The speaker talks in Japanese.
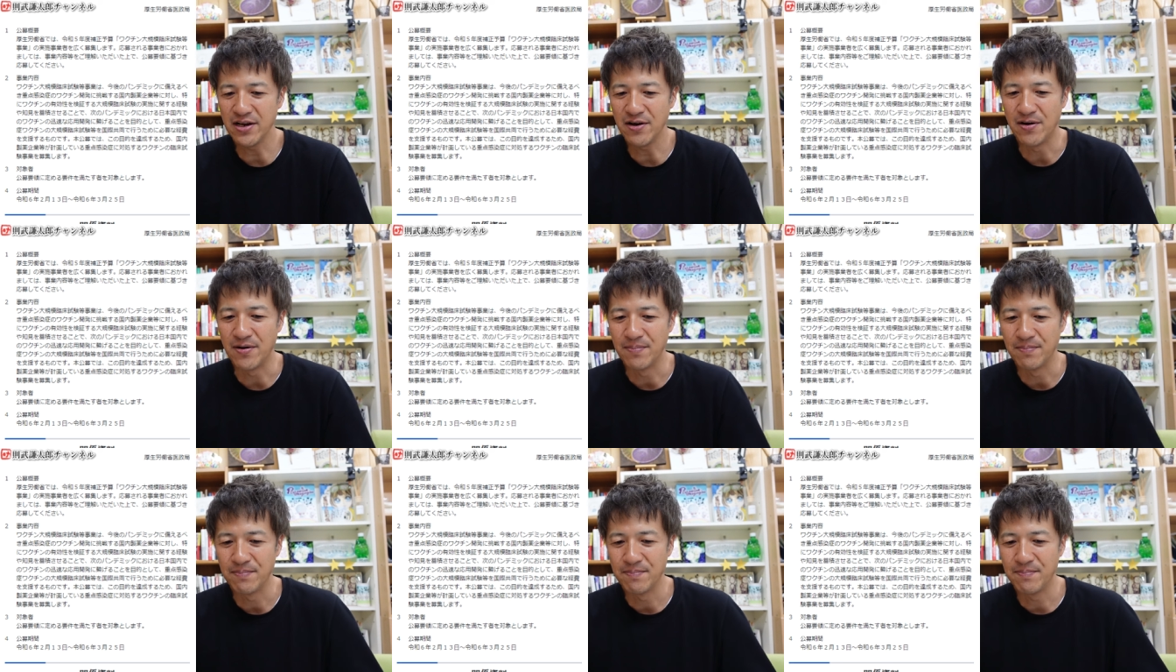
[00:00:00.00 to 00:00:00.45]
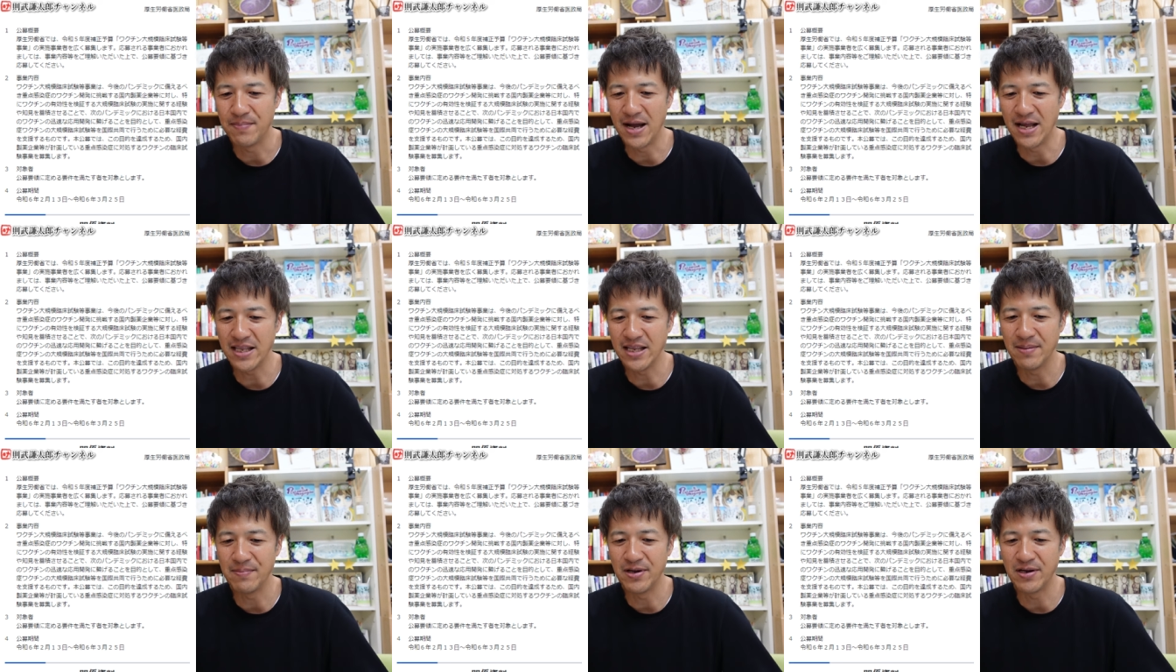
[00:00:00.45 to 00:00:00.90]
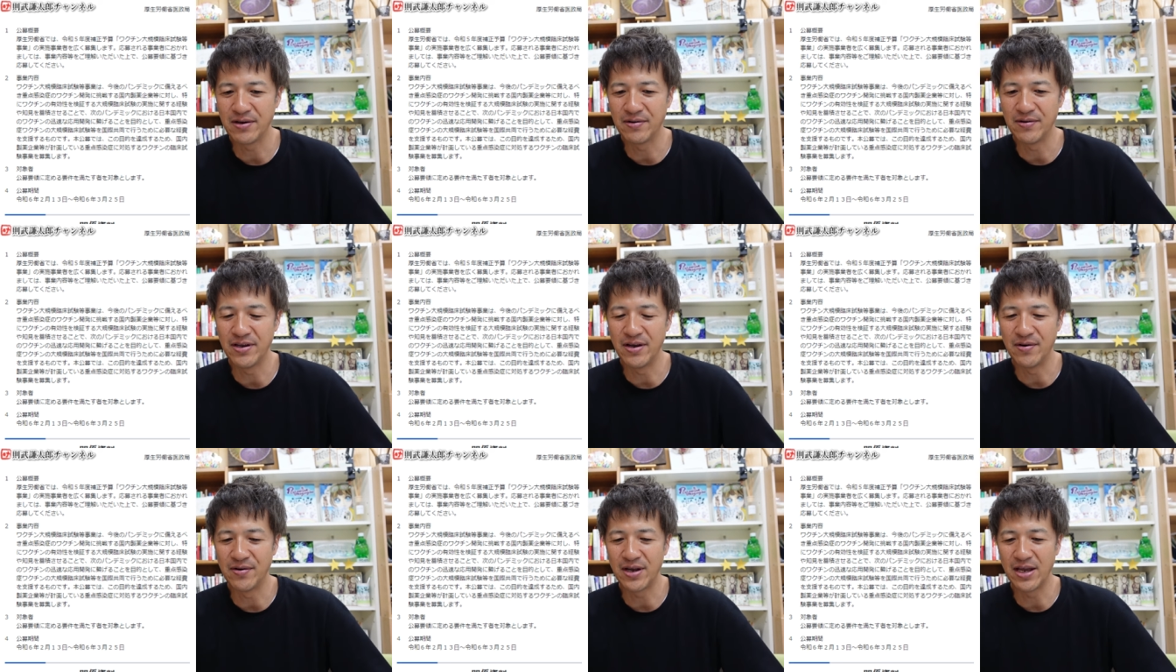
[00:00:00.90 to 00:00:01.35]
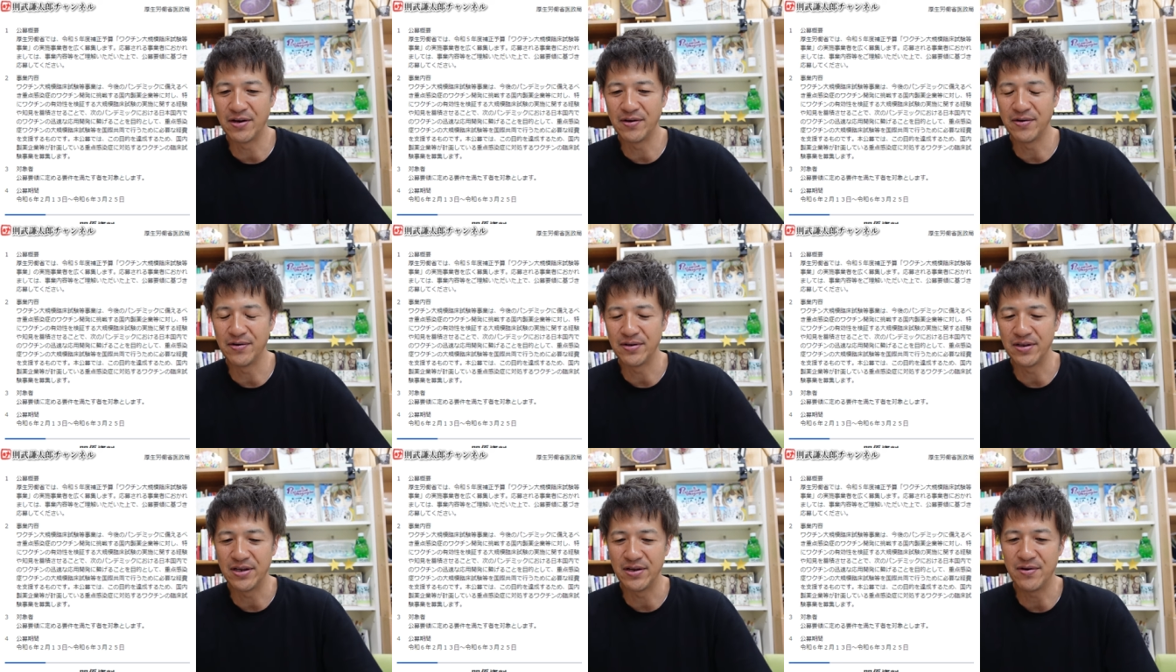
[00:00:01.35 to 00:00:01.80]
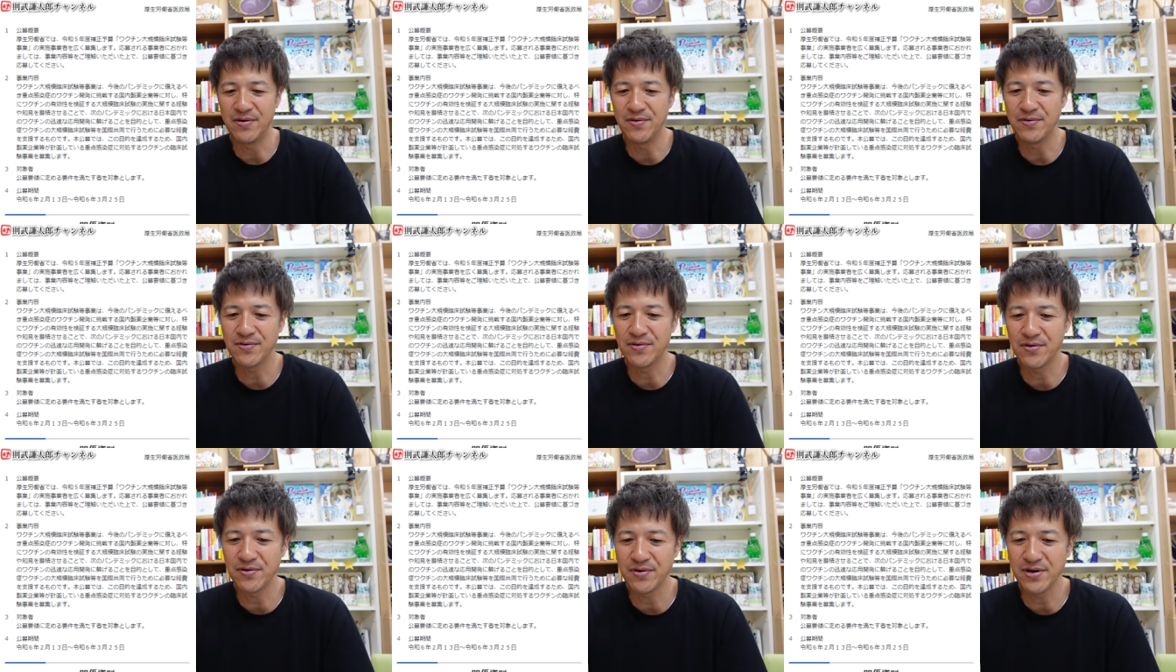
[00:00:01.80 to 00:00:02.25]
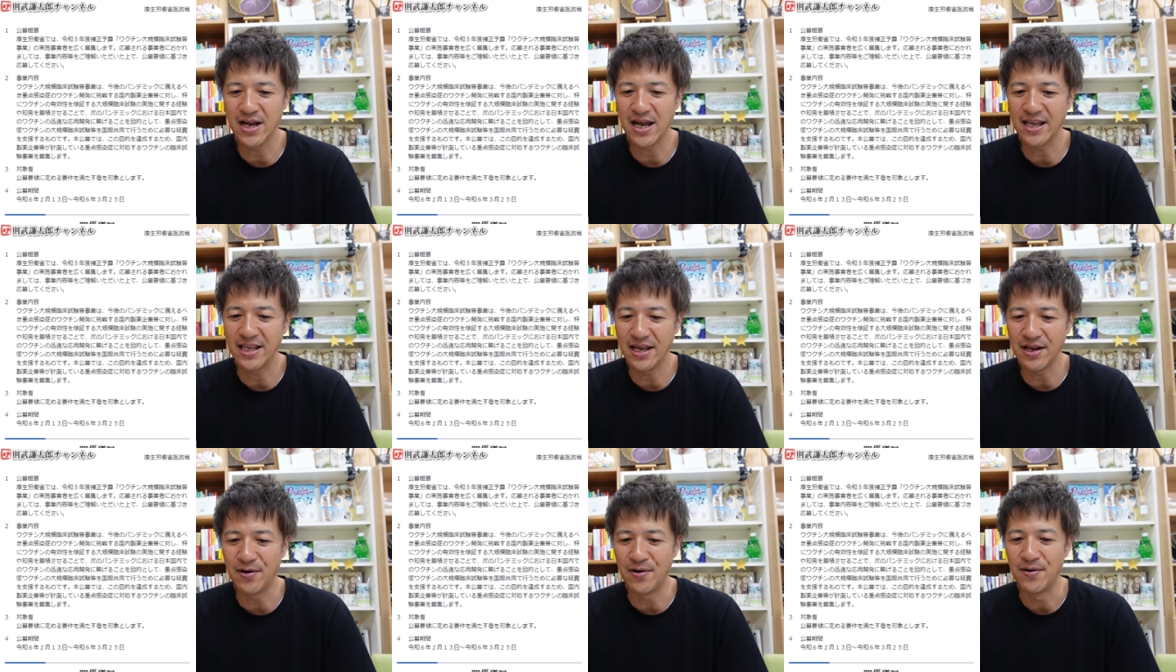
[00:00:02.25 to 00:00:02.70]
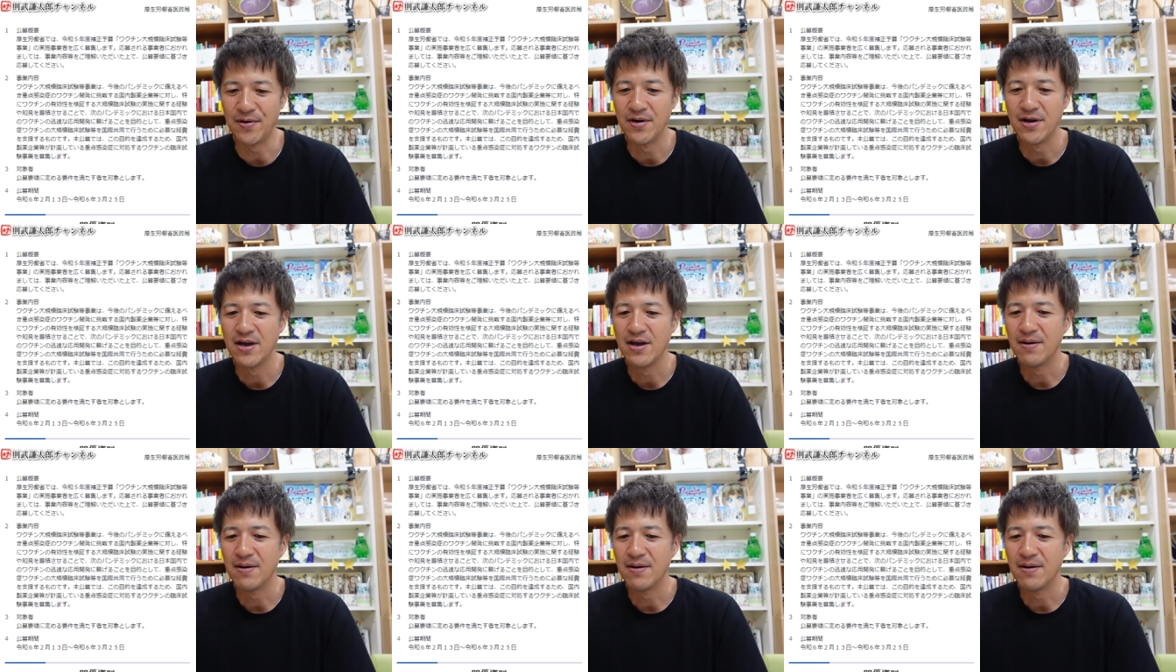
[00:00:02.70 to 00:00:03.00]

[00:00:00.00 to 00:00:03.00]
のパンデミックにおける日本国内での○○○○